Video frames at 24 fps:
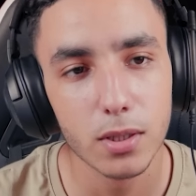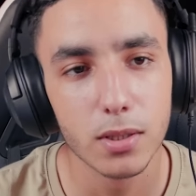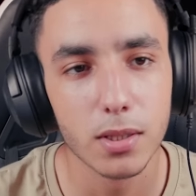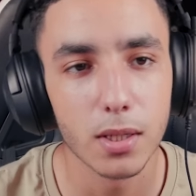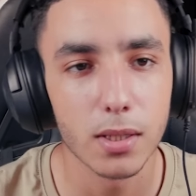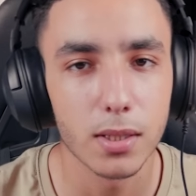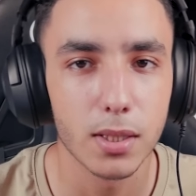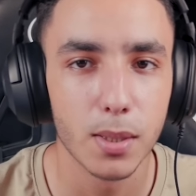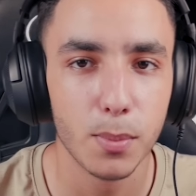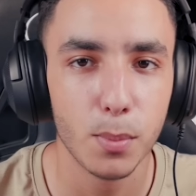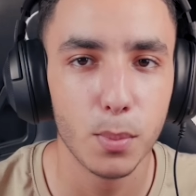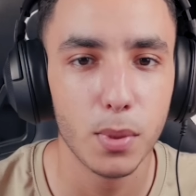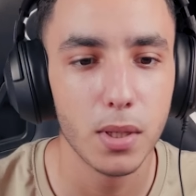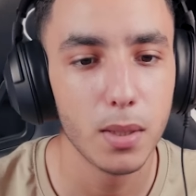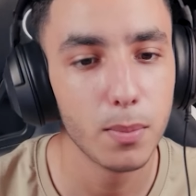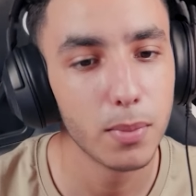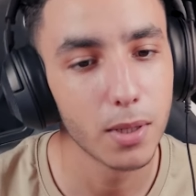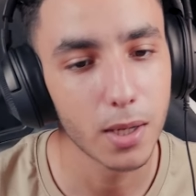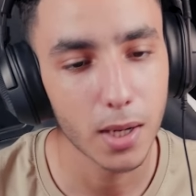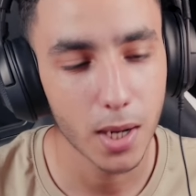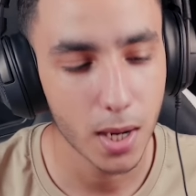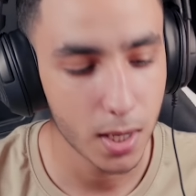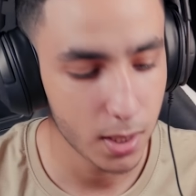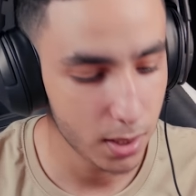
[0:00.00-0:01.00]
جاستن
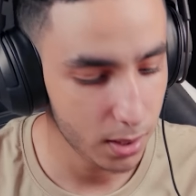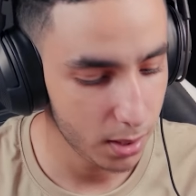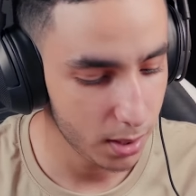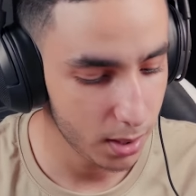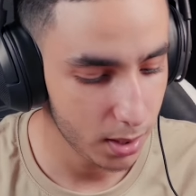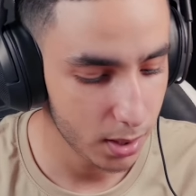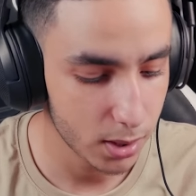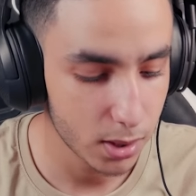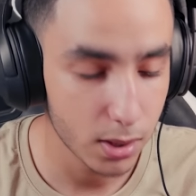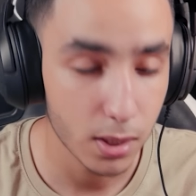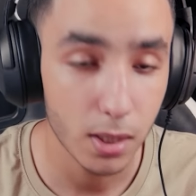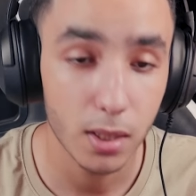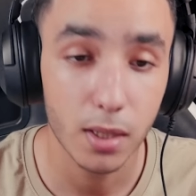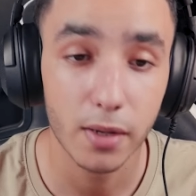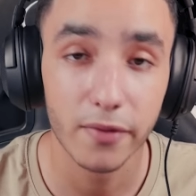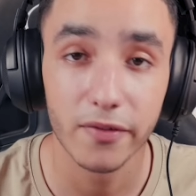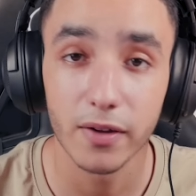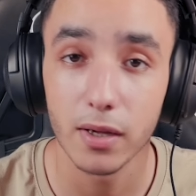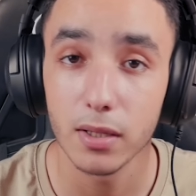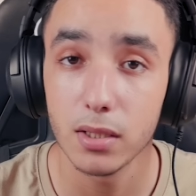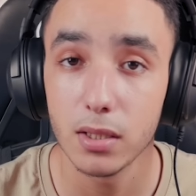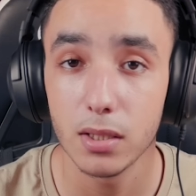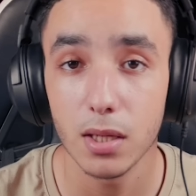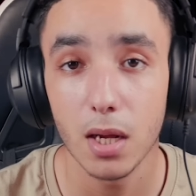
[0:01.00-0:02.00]
بيبر غني على التعريف
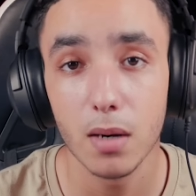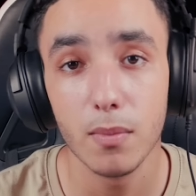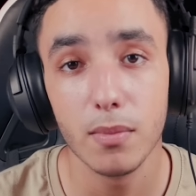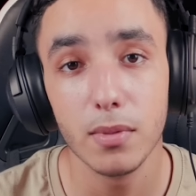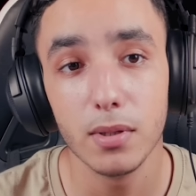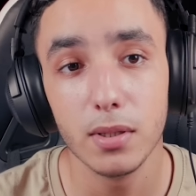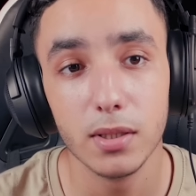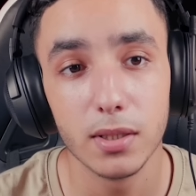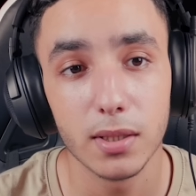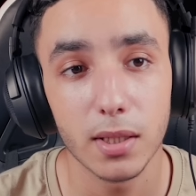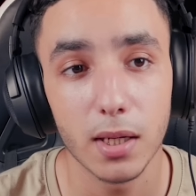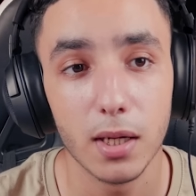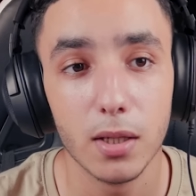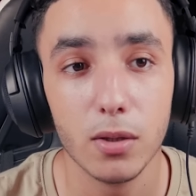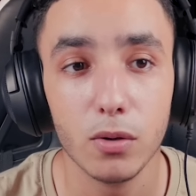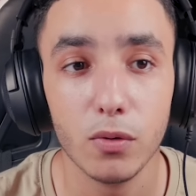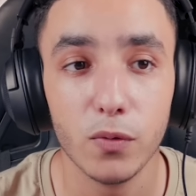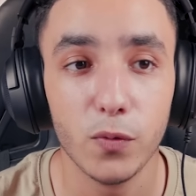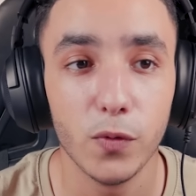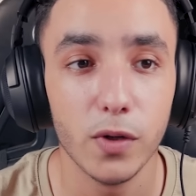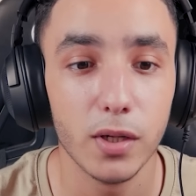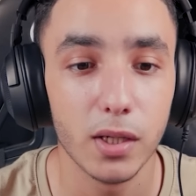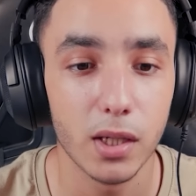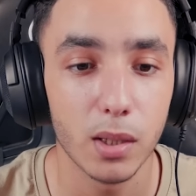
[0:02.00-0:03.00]
عرفت شحال من ديسك عنده
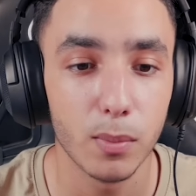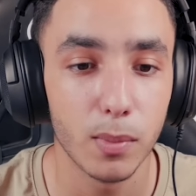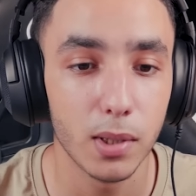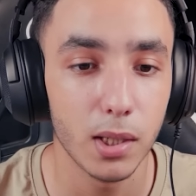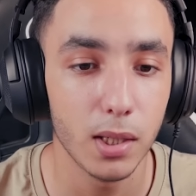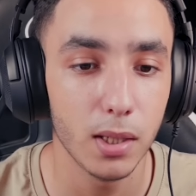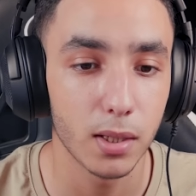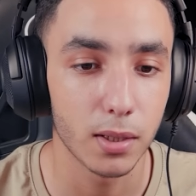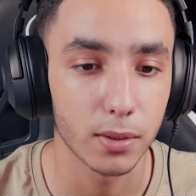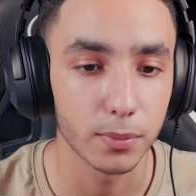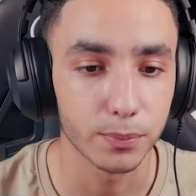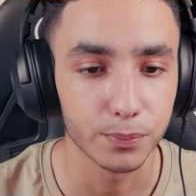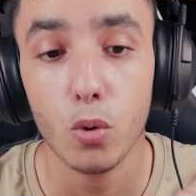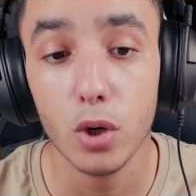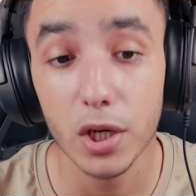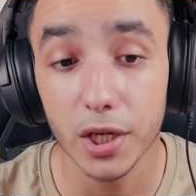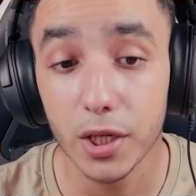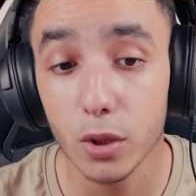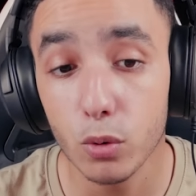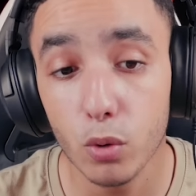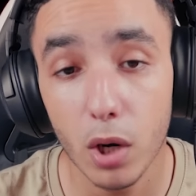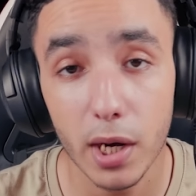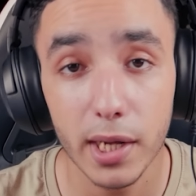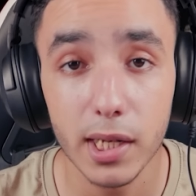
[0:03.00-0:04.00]
فايت المليار
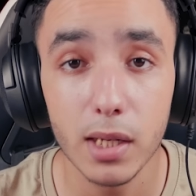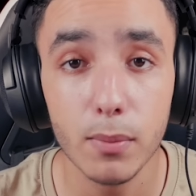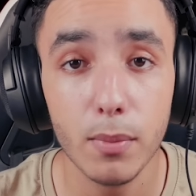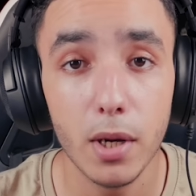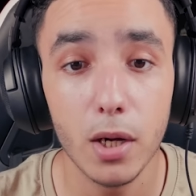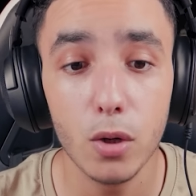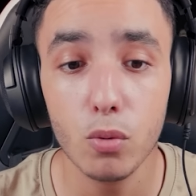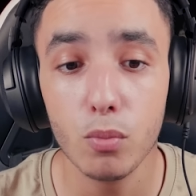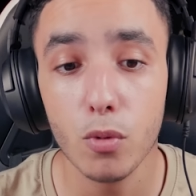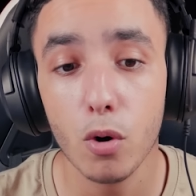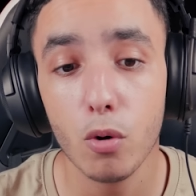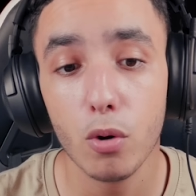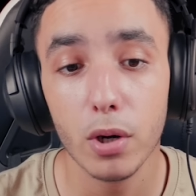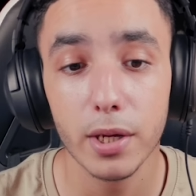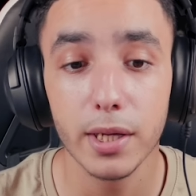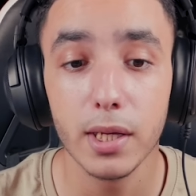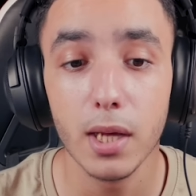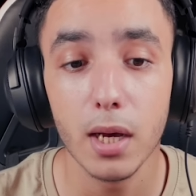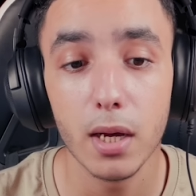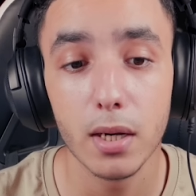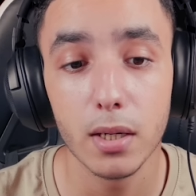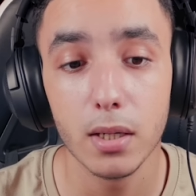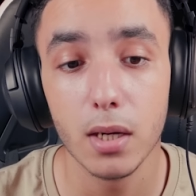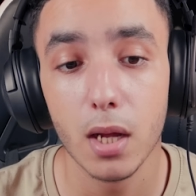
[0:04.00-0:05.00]
ولكن واحد المعلومه
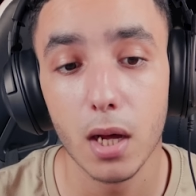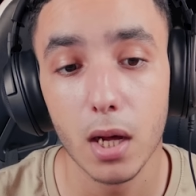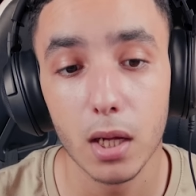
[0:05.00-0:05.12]
وهي ان